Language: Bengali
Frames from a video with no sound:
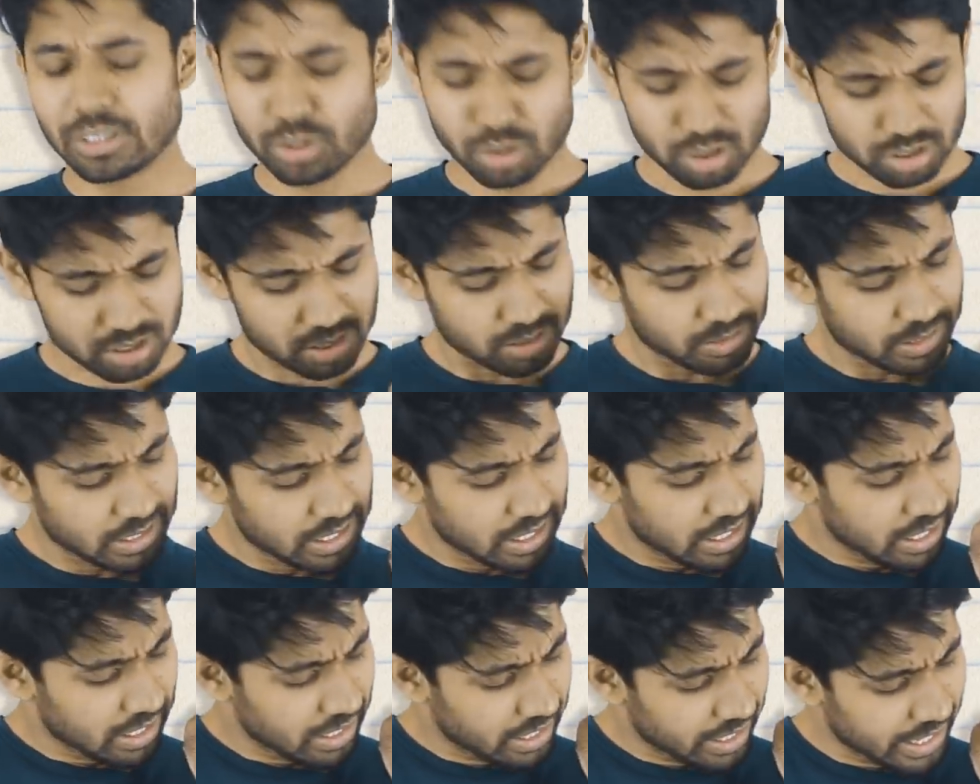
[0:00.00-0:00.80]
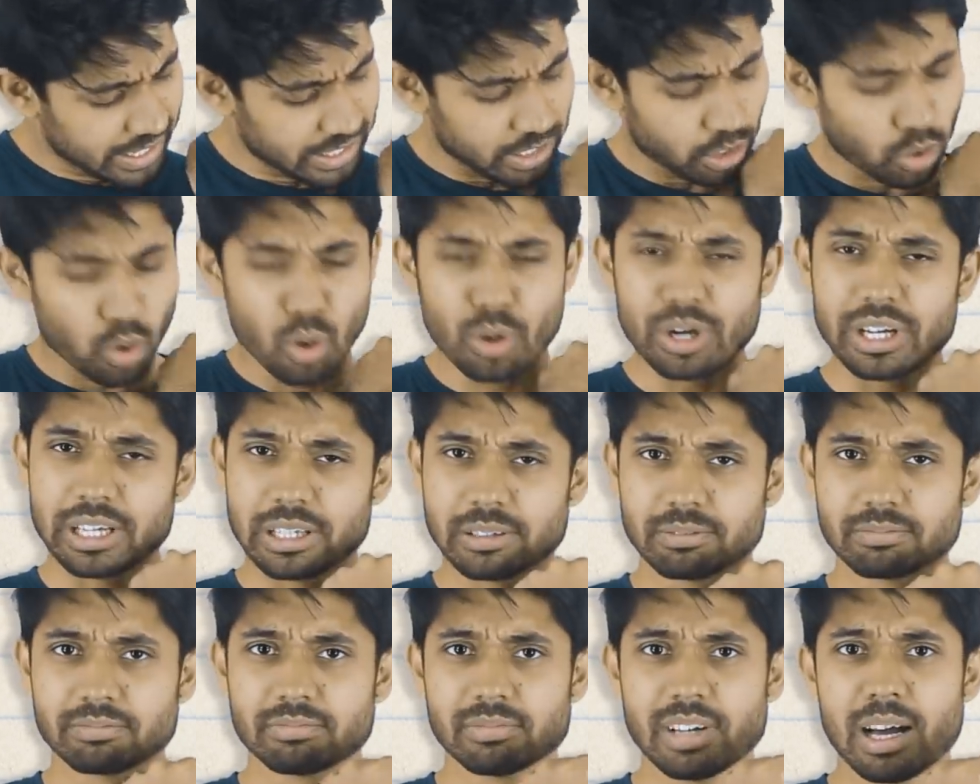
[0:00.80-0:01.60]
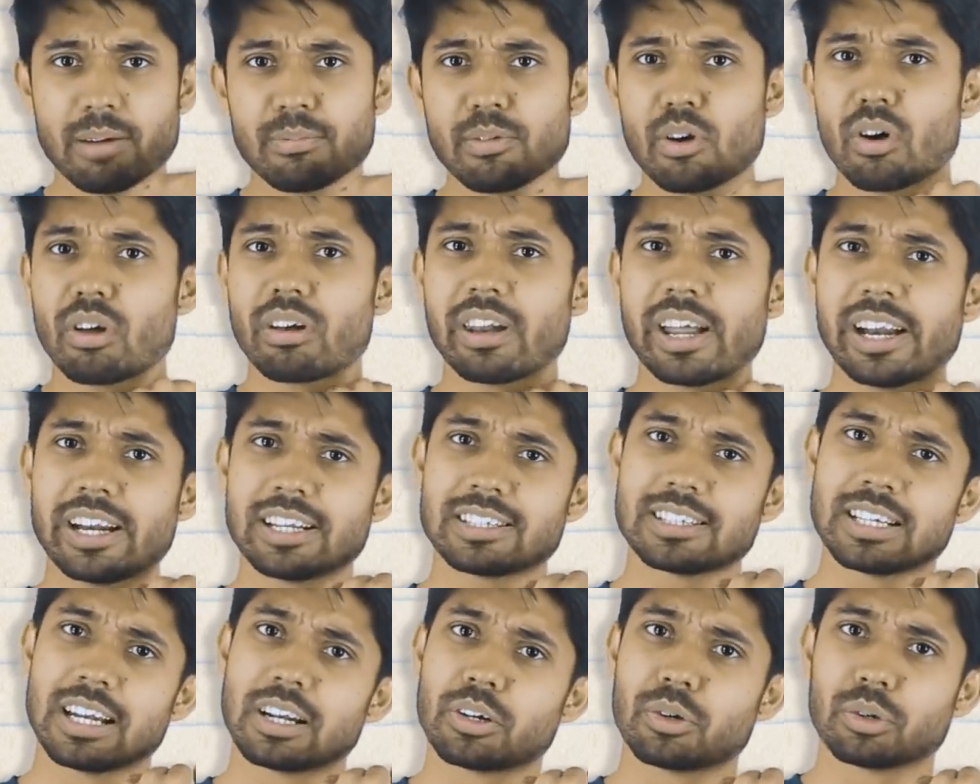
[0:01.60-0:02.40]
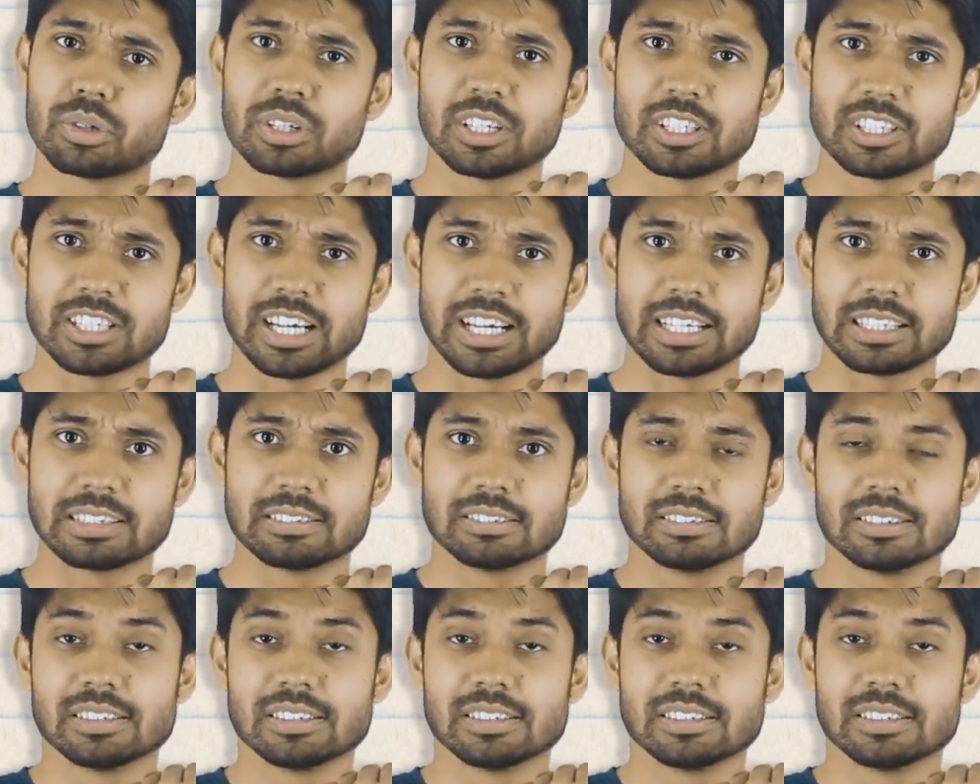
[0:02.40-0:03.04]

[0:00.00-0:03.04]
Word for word: দোস্ত এই যে ঘড়ি আমরা অনলাইনে সেল করতে চাই